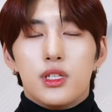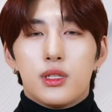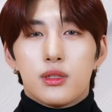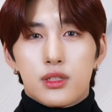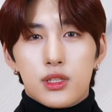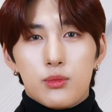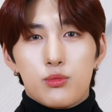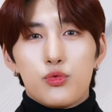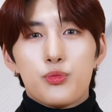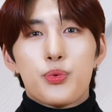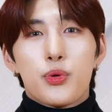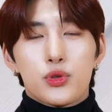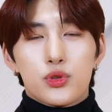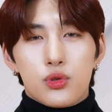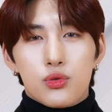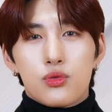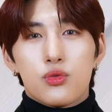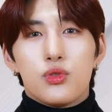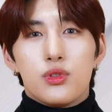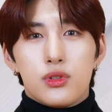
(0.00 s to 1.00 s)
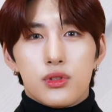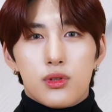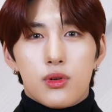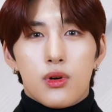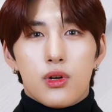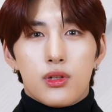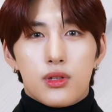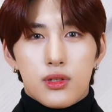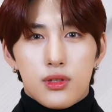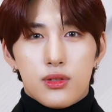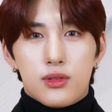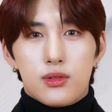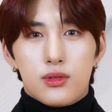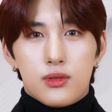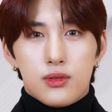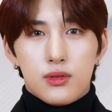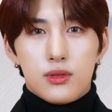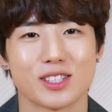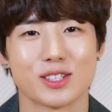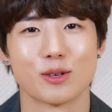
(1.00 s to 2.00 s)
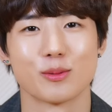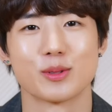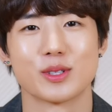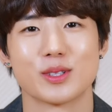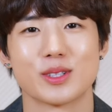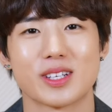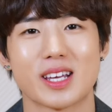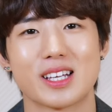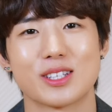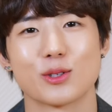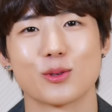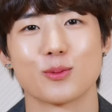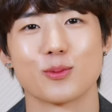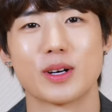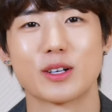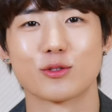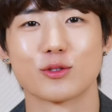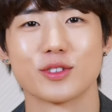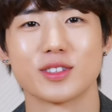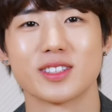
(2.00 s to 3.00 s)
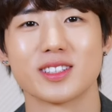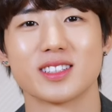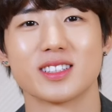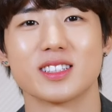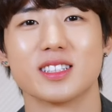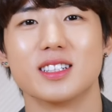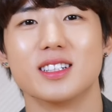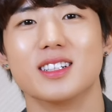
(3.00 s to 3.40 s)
그냥 무표정으로 있는 것 같아요 실없이 계속 막 웃는